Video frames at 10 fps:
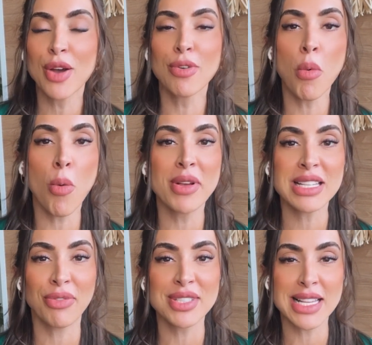Vamos
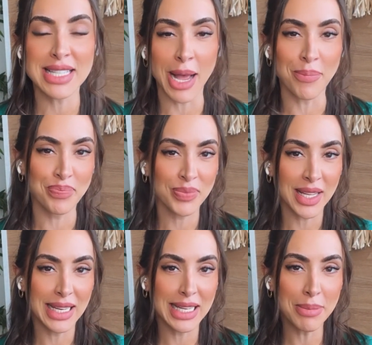começar a fazer essa
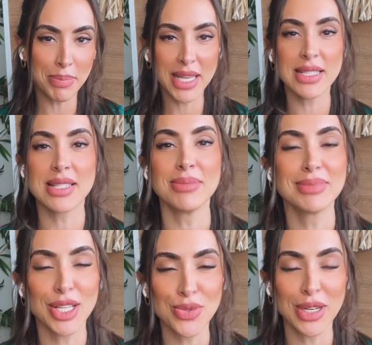limpeza
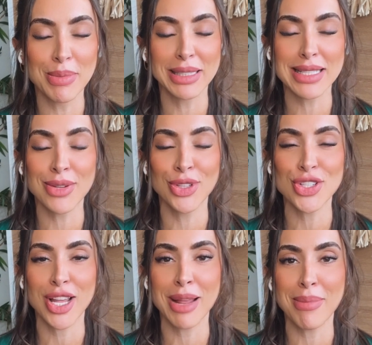na sua alimentação e
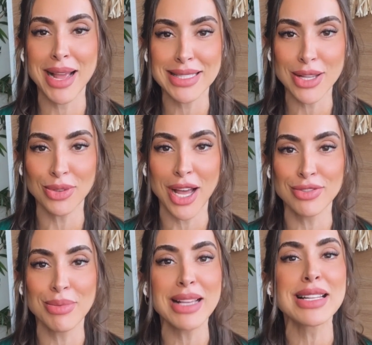deixá-la mais
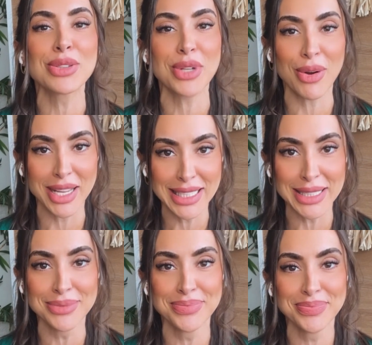saudável, mais natural
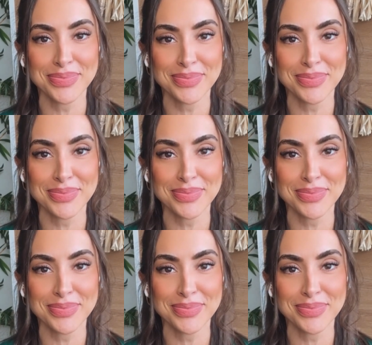ainda?